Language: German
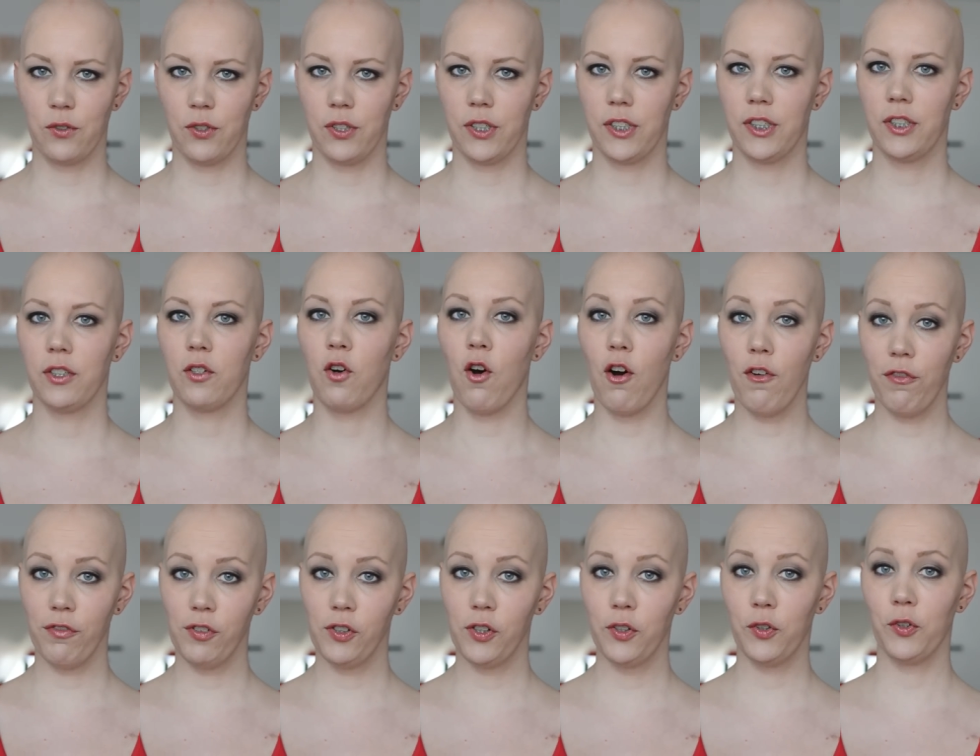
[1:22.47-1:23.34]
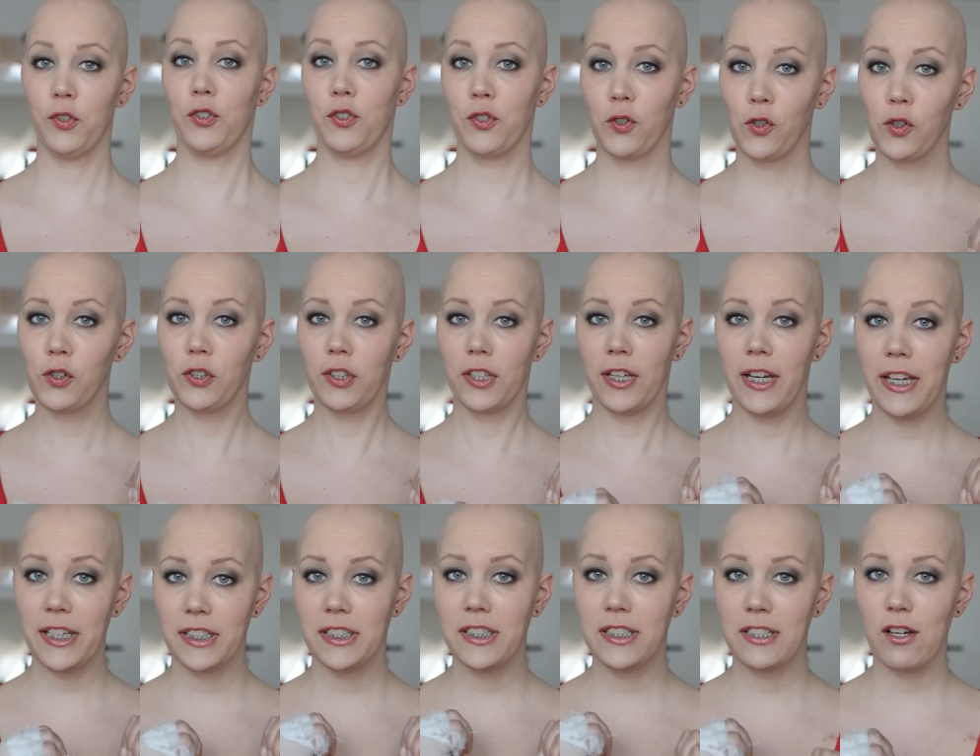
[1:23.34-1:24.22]
Und ich hoffe und drücke da
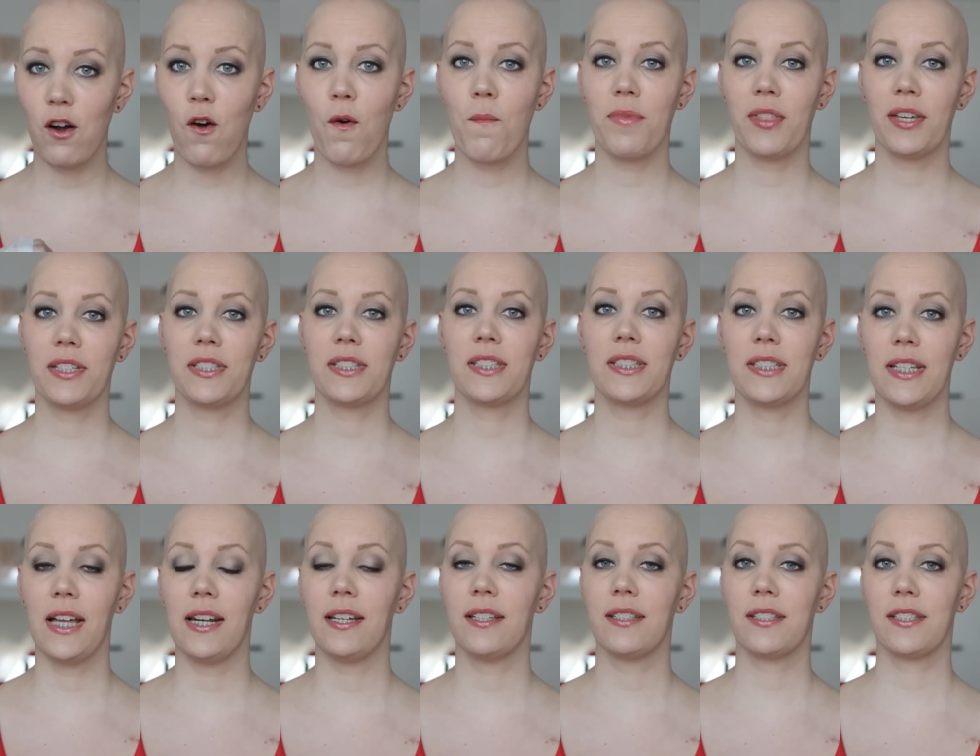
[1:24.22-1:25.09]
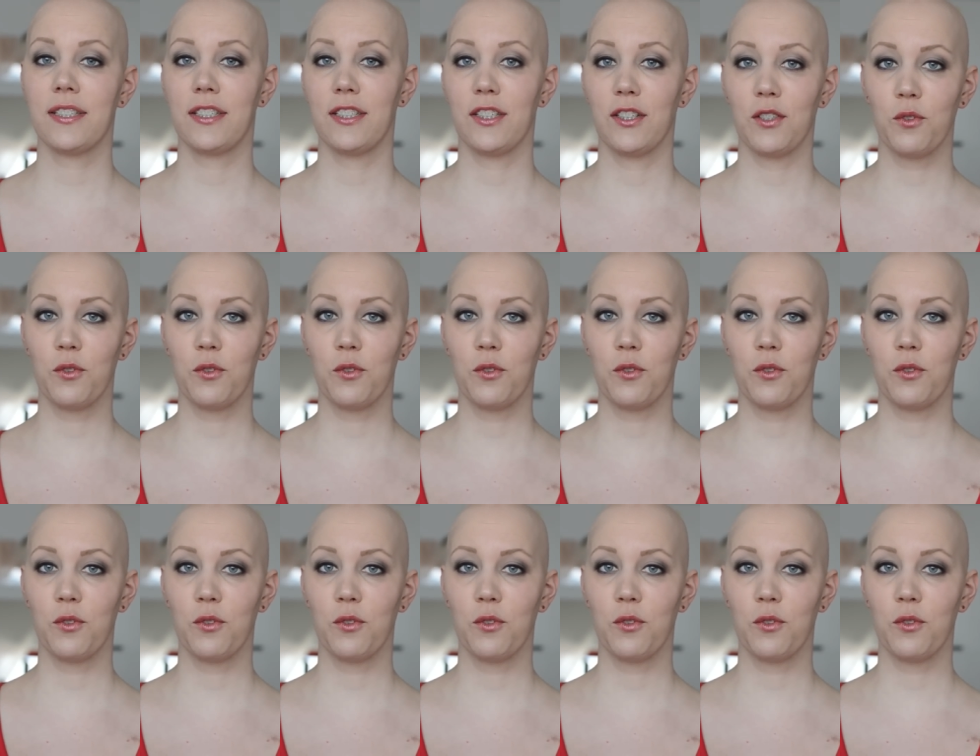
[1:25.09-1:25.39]
echt die Daumen, dass das alles äh,